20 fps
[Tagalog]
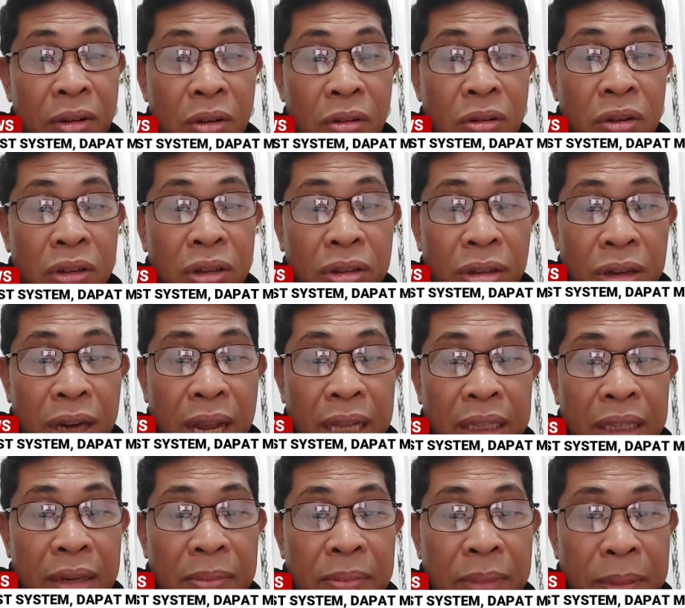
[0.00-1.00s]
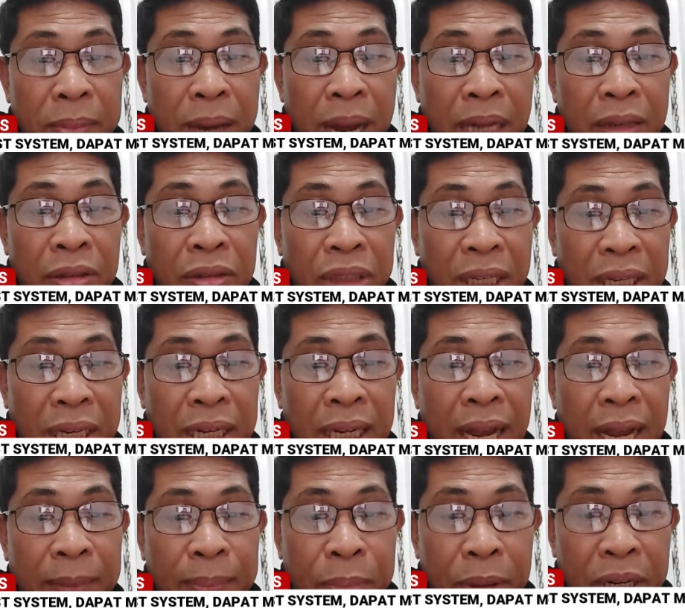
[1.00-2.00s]
kung gusto natin mabago
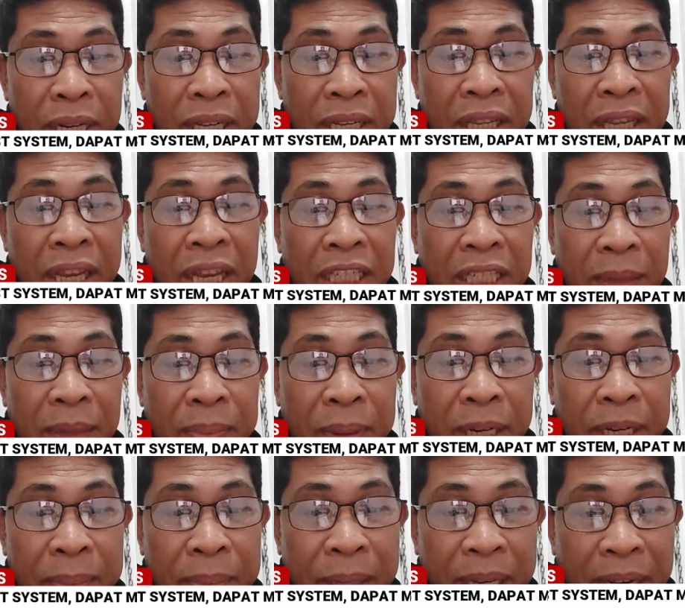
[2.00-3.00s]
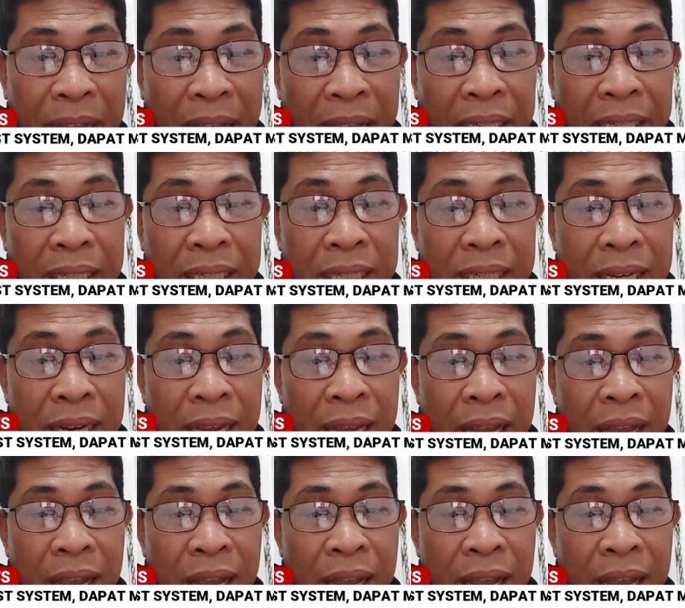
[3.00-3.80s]
talaga ang politika sa Pilipinas,